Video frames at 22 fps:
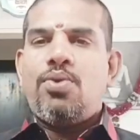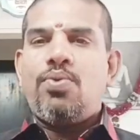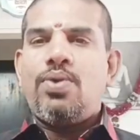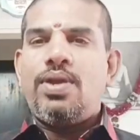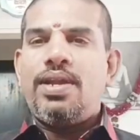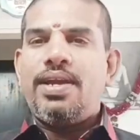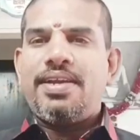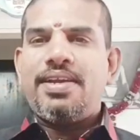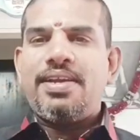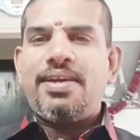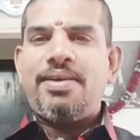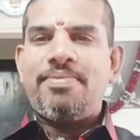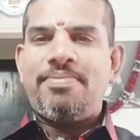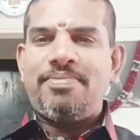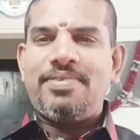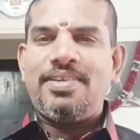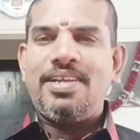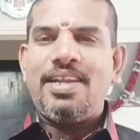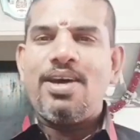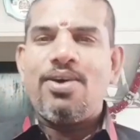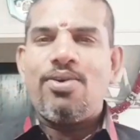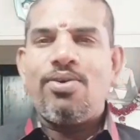வணக்கம்
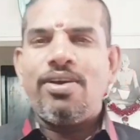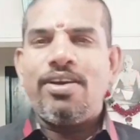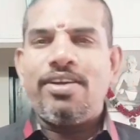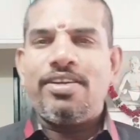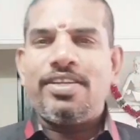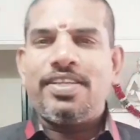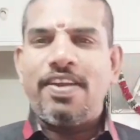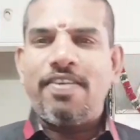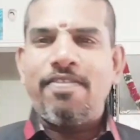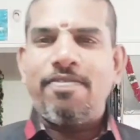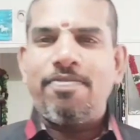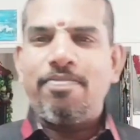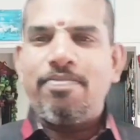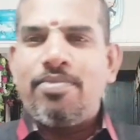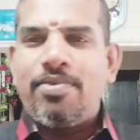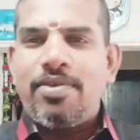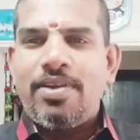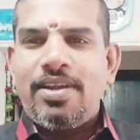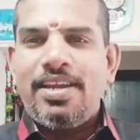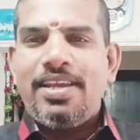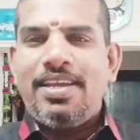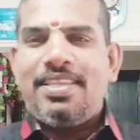நான் உங்கள் ஷெஃப்
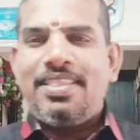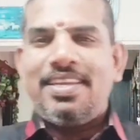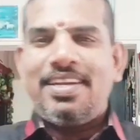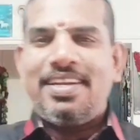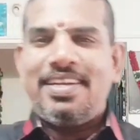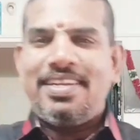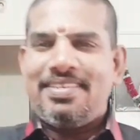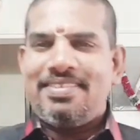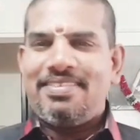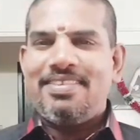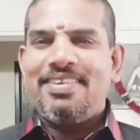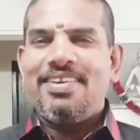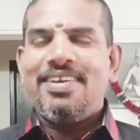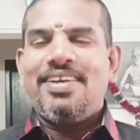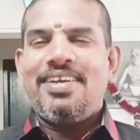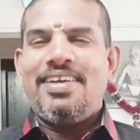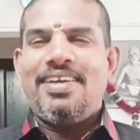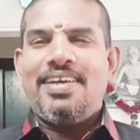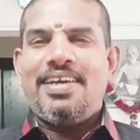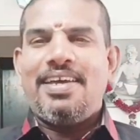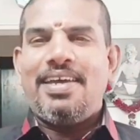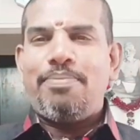முரளிதரன்
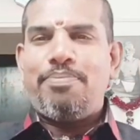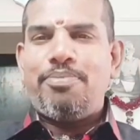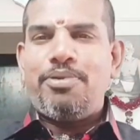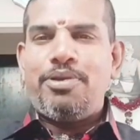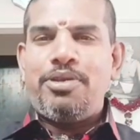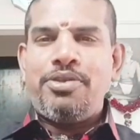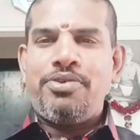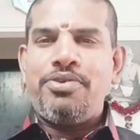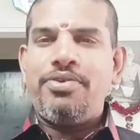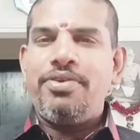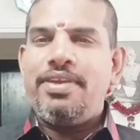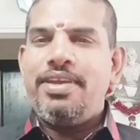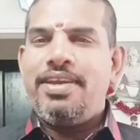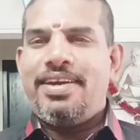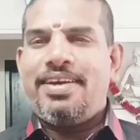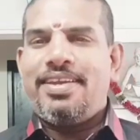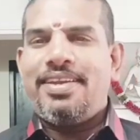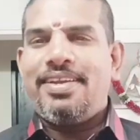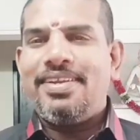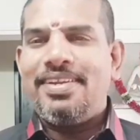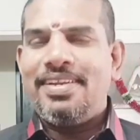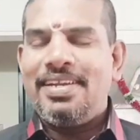ஹாப்பி நியூ
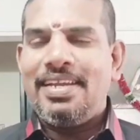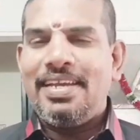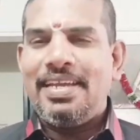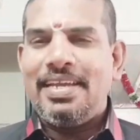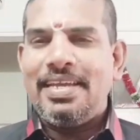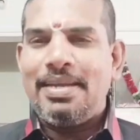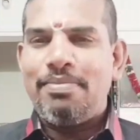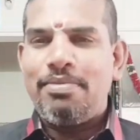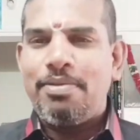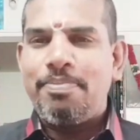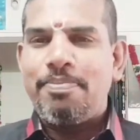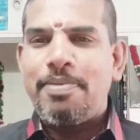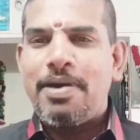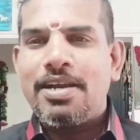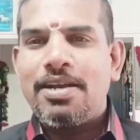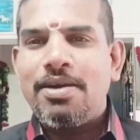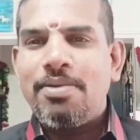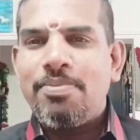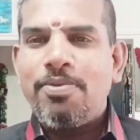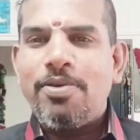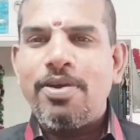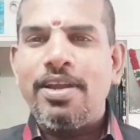இயர் இன்றைக்கி நம்ம
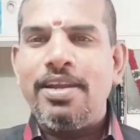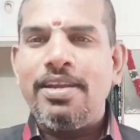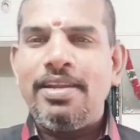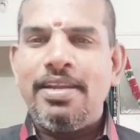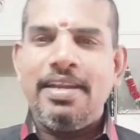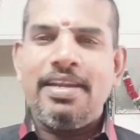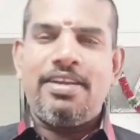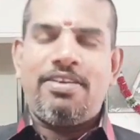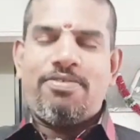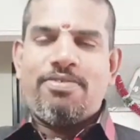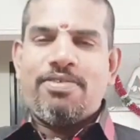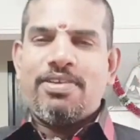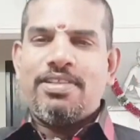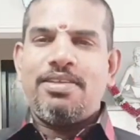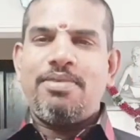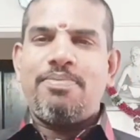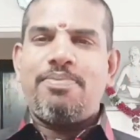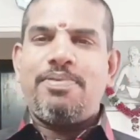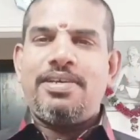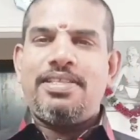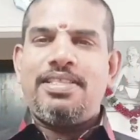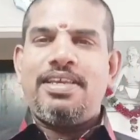பார்க்க போகிற டிஷ்
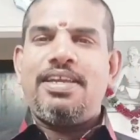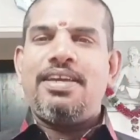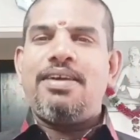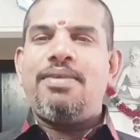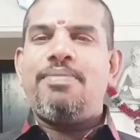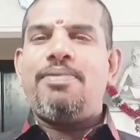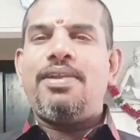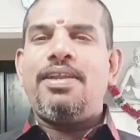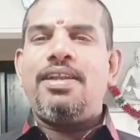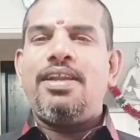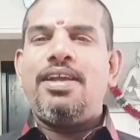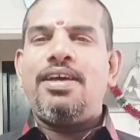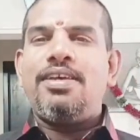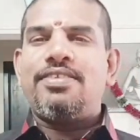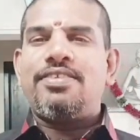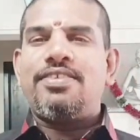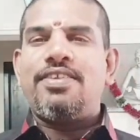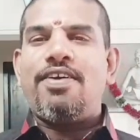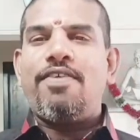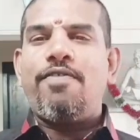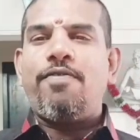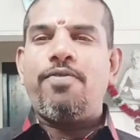வந்து பார்த்தீங்க அப்படின்னா
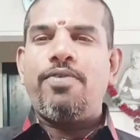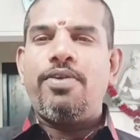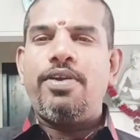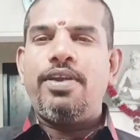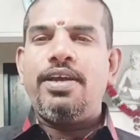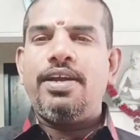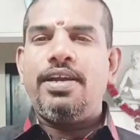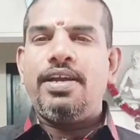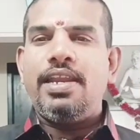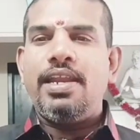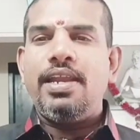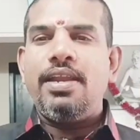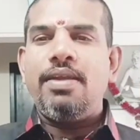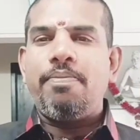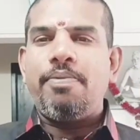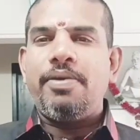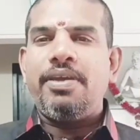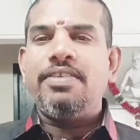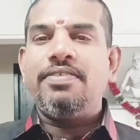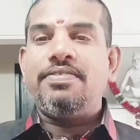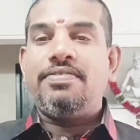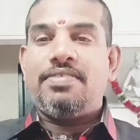ஸ்டஃப்டு க்ரீன்
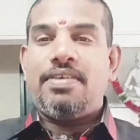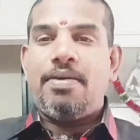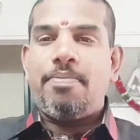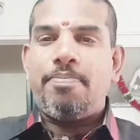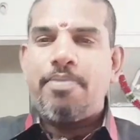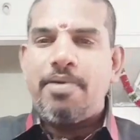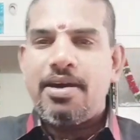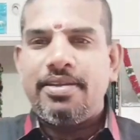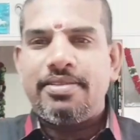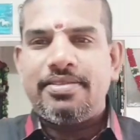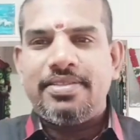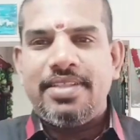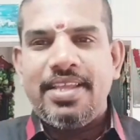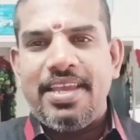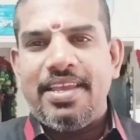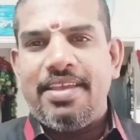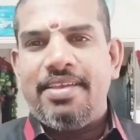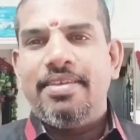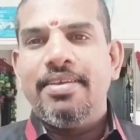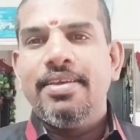பீஸ் சப்பாத்தி